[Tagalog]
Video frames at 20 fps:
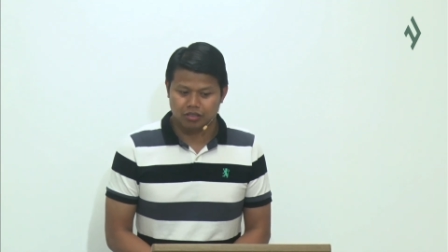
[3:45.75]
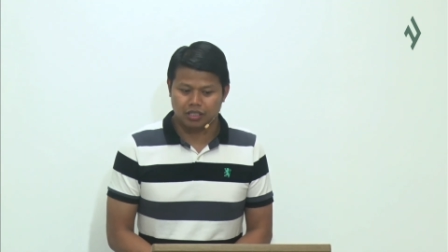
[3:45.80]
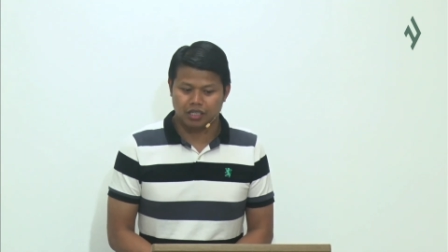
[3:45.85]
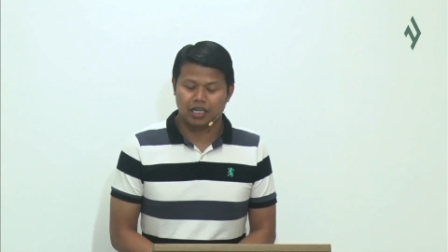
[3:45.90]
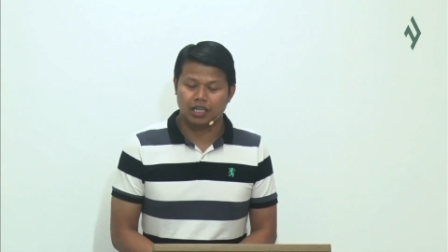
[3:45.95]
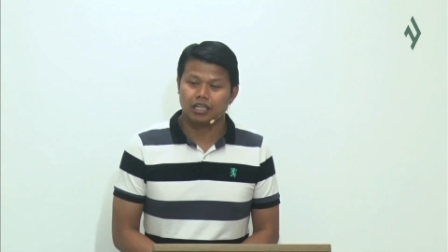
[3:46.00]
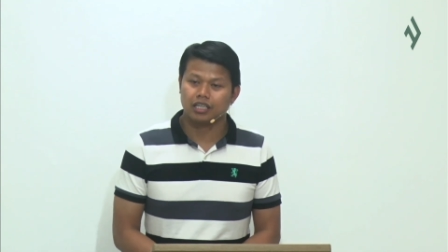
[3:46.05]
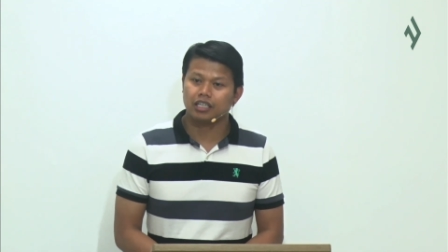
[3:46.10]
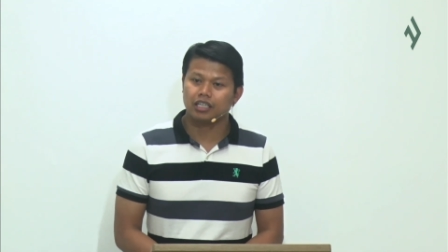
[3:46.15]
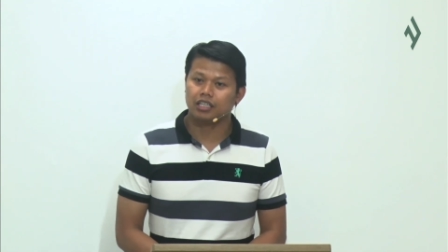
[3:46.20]

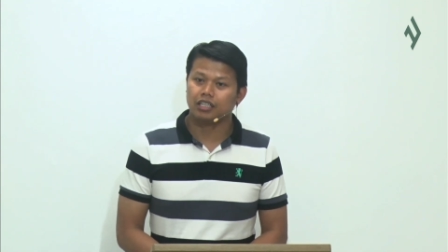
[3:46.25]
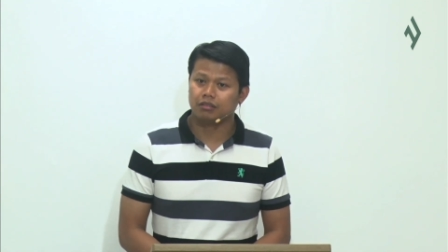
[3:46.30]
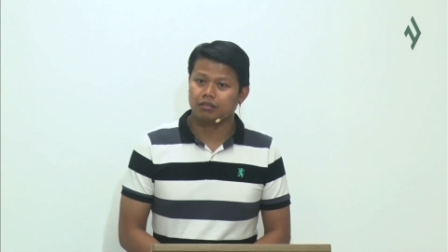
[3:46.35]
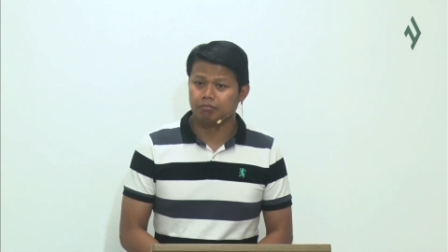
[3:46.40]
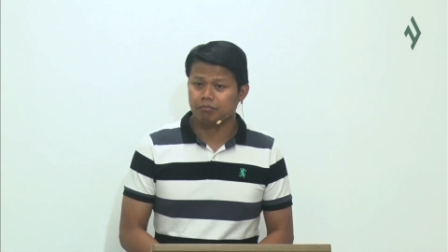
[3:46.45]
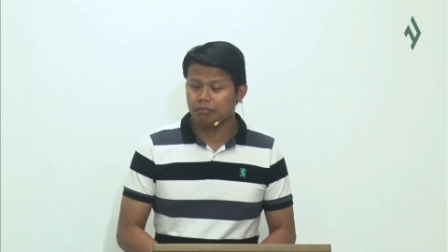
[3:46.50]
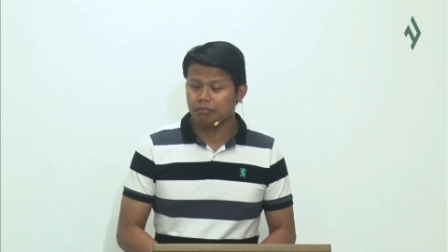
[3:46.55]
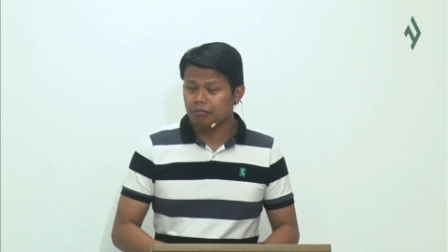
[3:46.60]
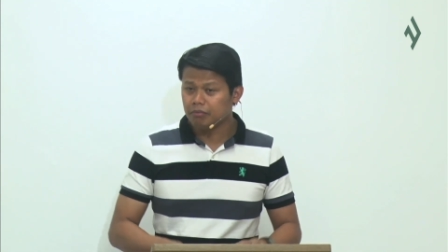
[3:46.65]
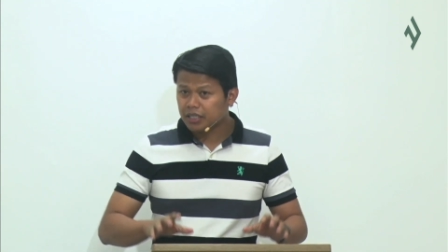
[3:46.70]
Uh,
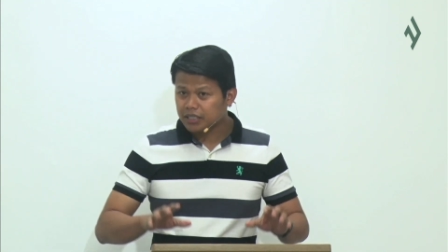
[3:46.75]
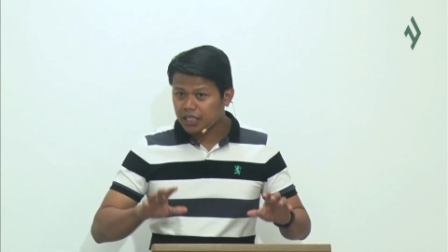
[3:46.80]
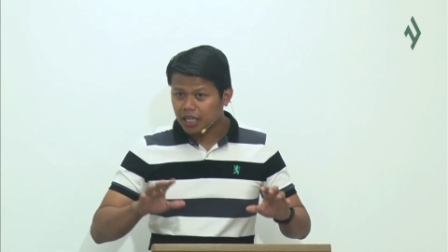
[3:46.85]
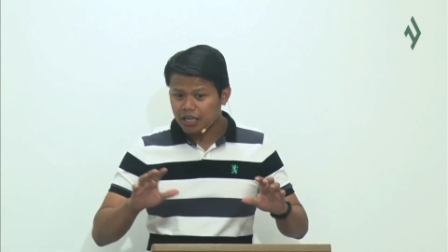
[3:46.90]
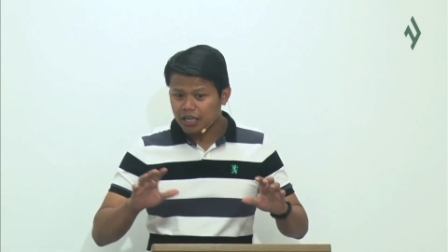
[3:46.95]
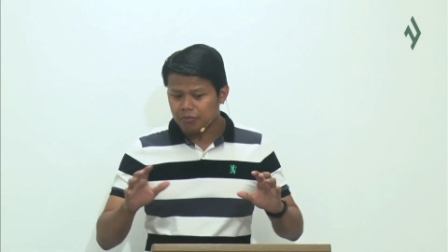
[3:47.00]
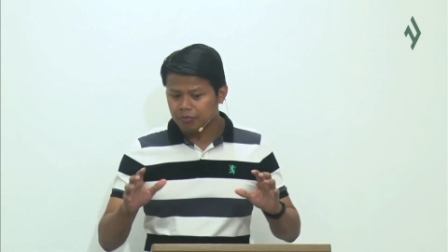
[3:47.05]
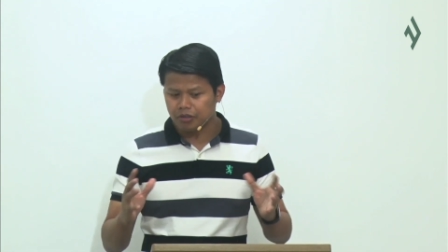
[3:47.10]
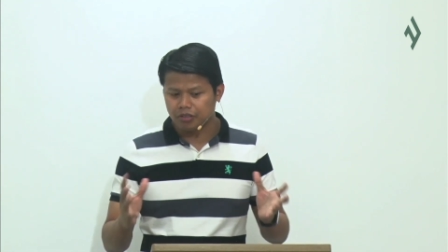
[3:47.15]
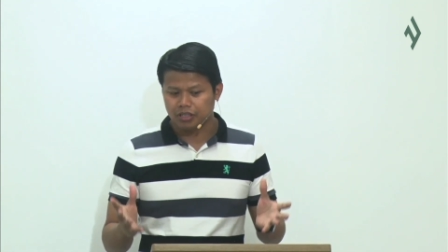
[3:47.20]

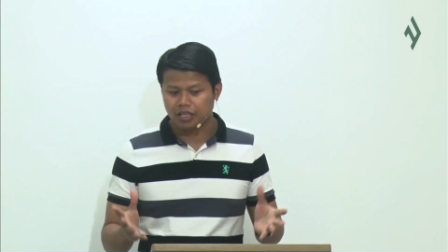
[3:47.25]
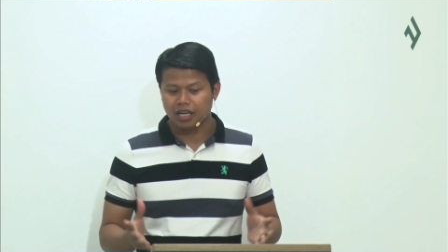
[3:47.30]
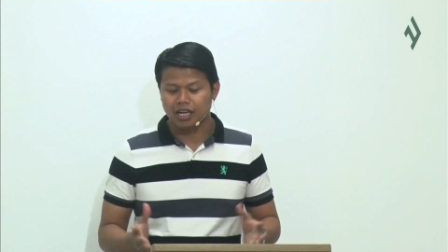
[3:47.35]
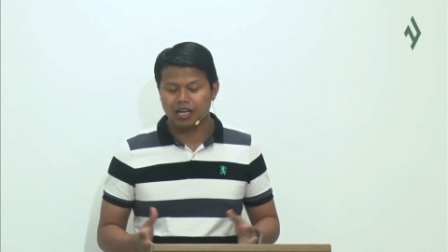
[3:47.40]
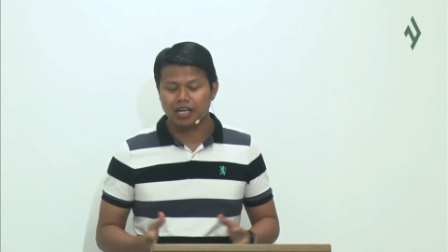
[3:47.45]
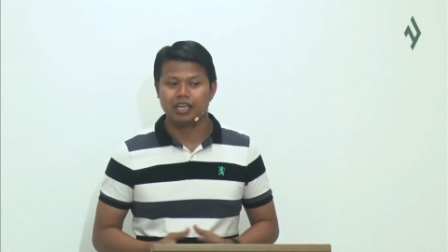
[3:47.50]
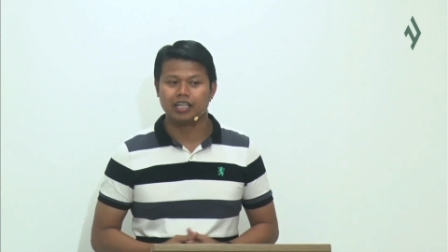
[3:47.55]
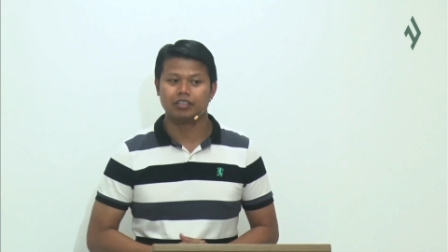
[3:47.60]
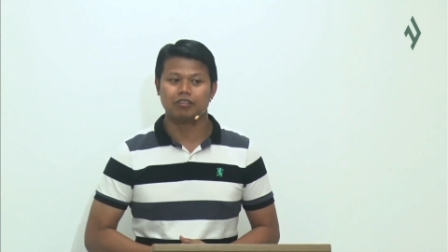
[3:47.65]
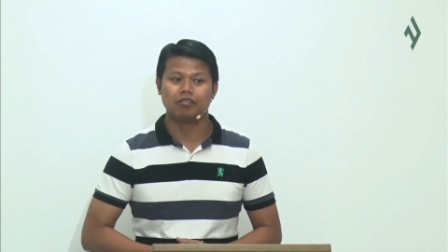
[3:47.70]
masalimot ang
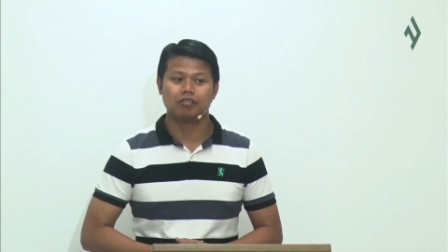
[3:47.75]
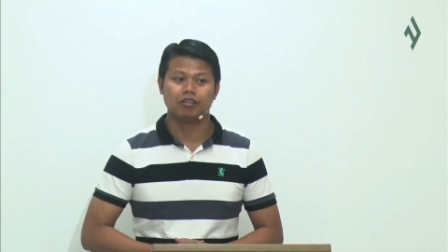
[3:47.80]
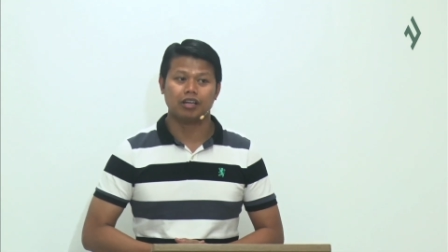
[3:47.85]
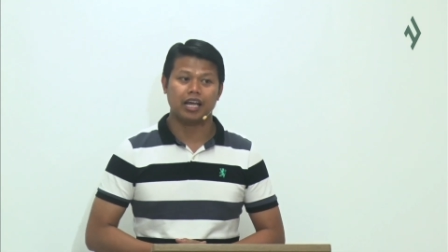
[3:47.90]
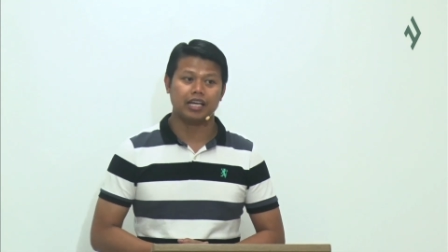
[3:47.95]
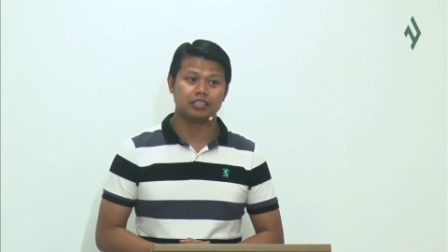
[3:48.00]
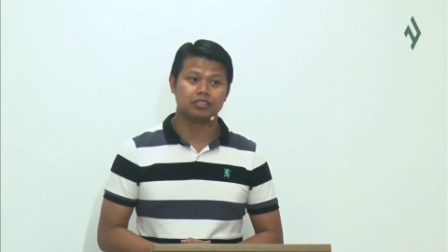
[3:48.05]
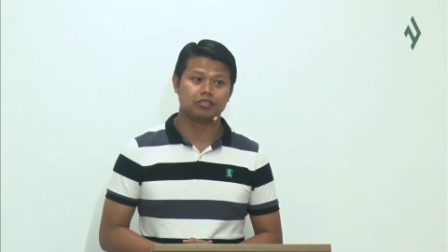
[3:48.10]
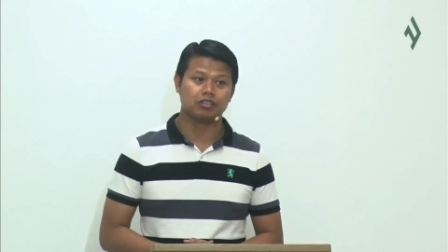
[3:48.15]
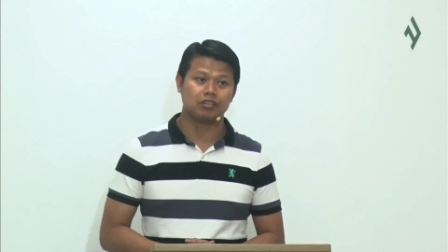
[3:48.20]
ganitong
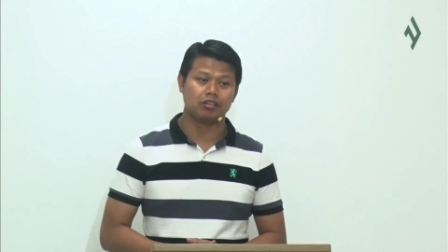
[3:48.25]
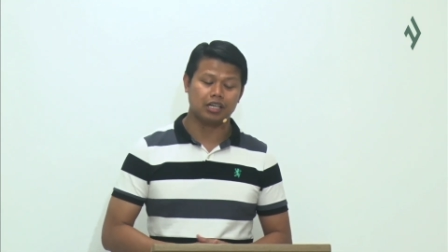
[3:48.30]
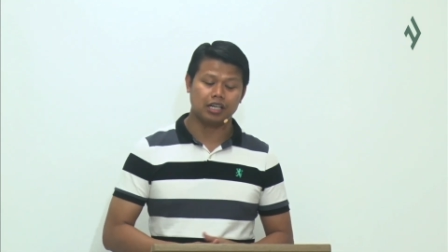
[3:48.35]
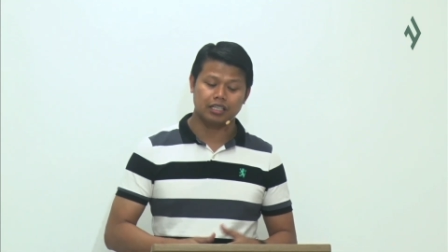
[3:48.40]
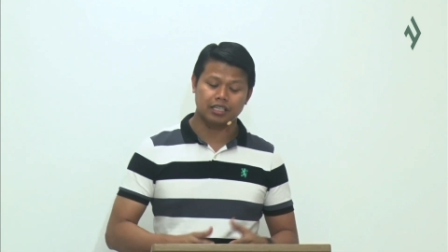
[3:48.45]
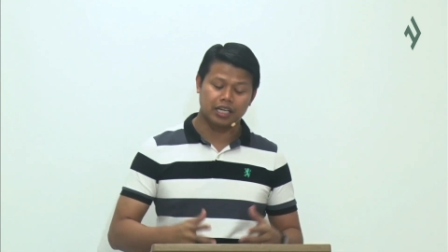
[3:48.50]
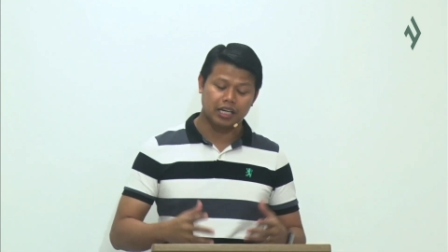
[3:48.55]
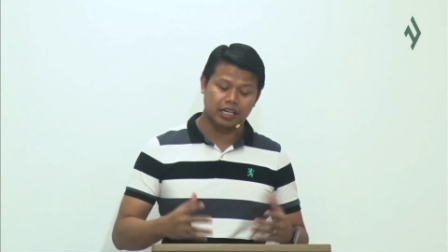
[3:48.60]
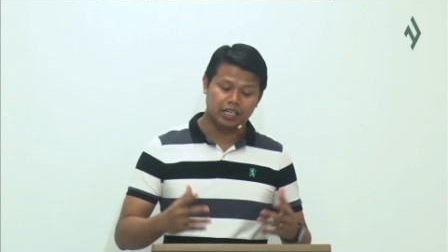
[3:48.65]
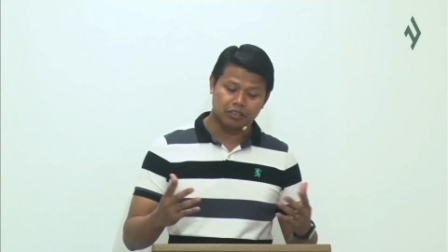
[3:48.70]
lesson at
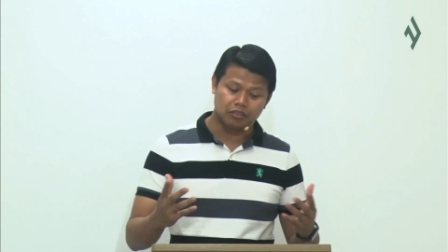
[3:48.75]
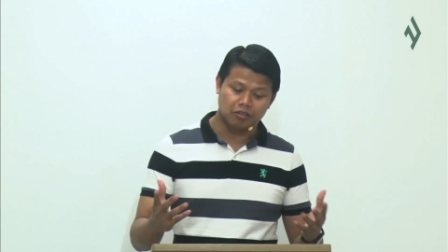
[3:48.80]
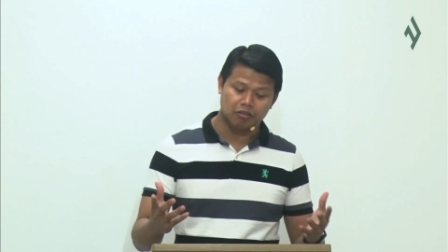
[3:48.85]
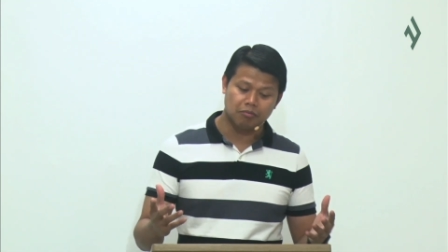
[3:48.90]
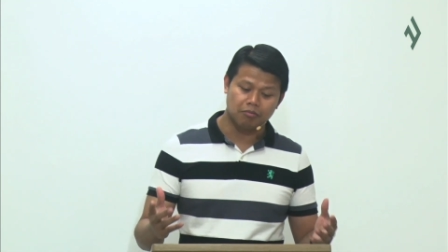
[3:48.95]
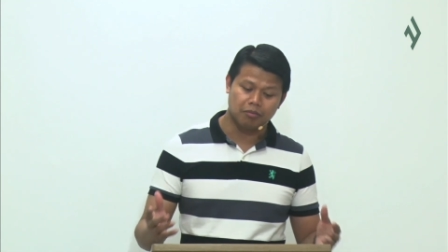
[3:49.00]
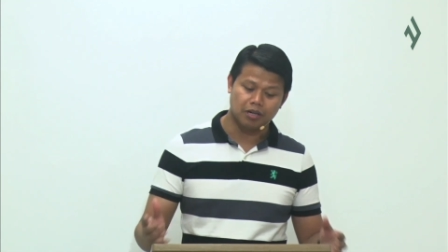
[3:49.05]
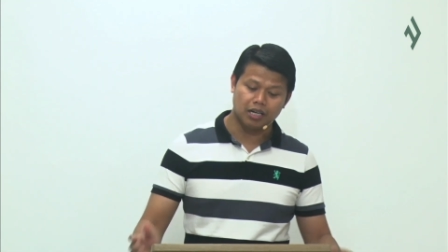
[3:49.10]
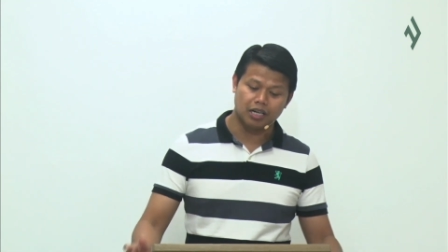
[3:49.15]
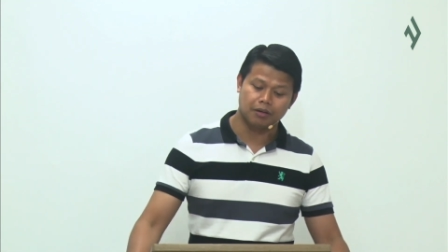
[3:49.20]
ganitong
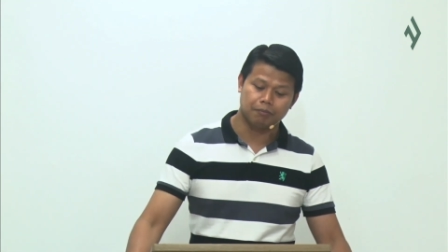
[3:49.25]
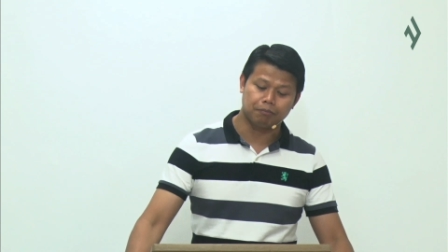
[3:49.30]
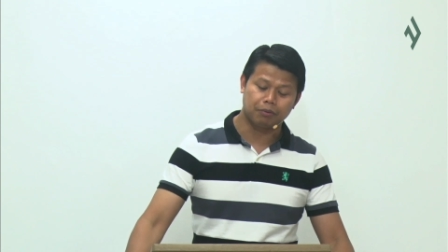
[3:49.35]
mga